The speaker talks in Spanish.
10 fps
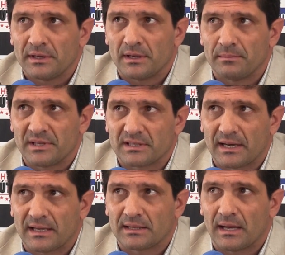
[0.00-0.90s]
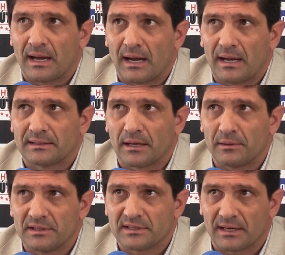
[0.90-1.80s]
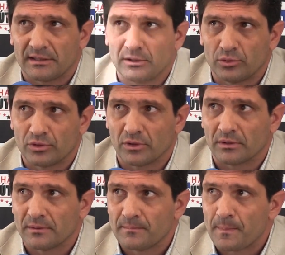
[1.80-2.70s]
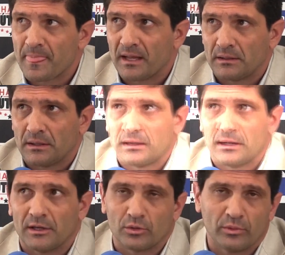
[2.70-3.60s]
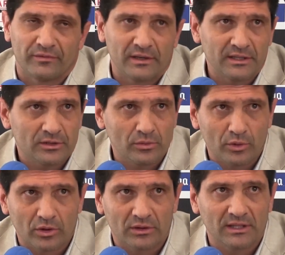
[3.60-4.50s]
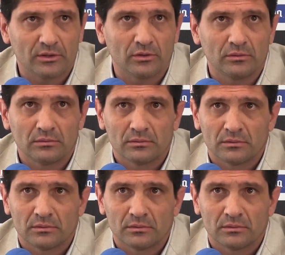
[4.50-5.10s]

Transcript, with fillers: y empezar a estabilizar la institución. Estoy muy feliz, estoy muy contento.